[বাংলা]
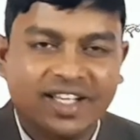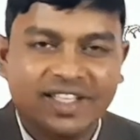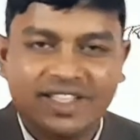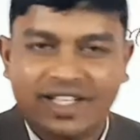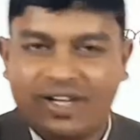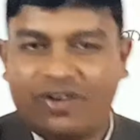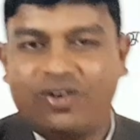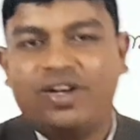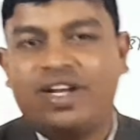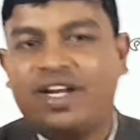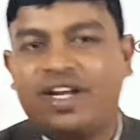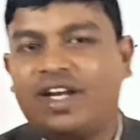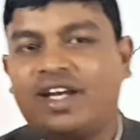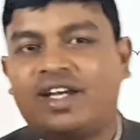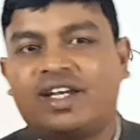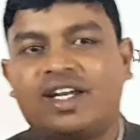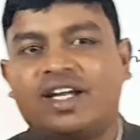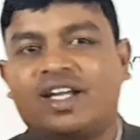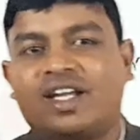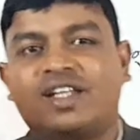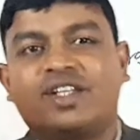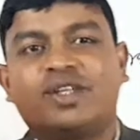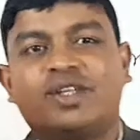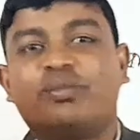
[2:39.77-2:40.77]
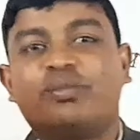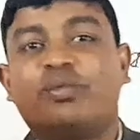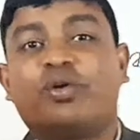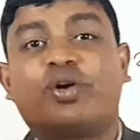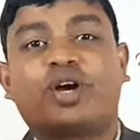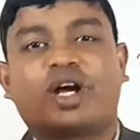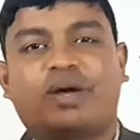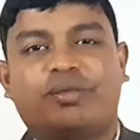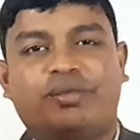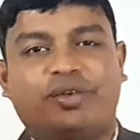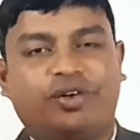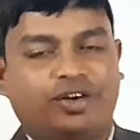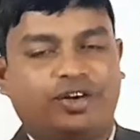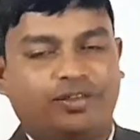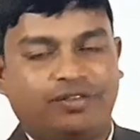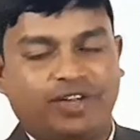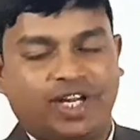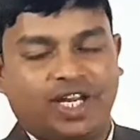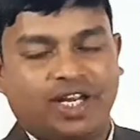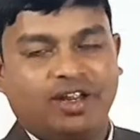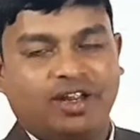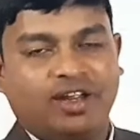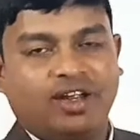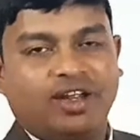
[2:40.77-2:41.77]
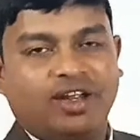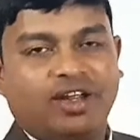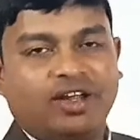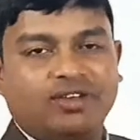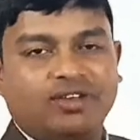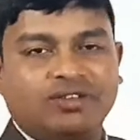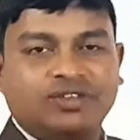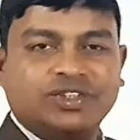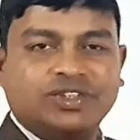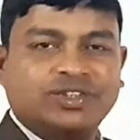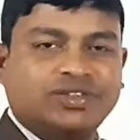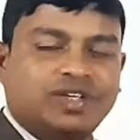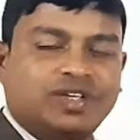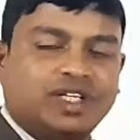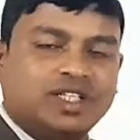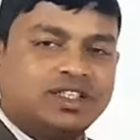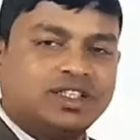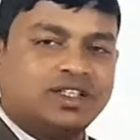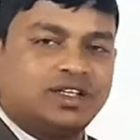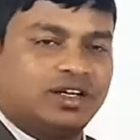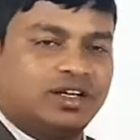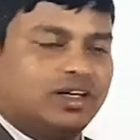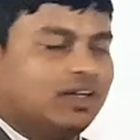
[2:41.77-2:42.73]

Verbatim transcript: তাহলে এটা কিন্তু বোকামি হবে বুঝতে পেরেছ